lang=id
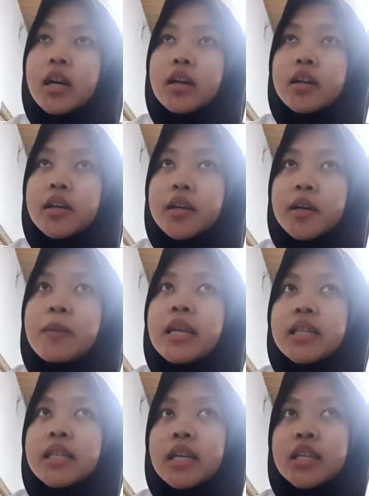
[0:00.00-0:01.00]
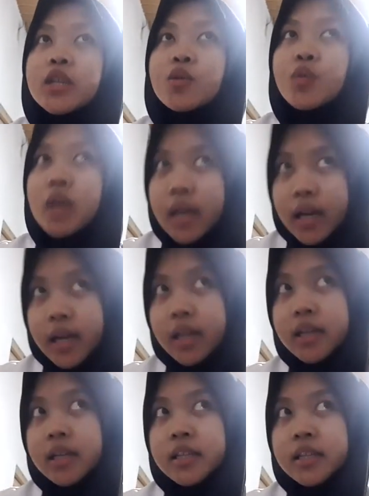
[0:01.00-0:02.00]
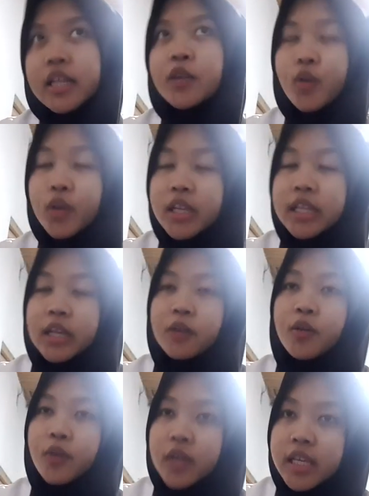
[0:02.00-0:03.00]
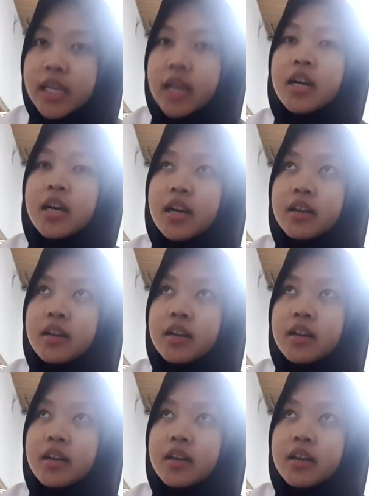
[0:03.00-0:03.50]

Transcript: eh, banyak digunakan teknologi-teknologi yang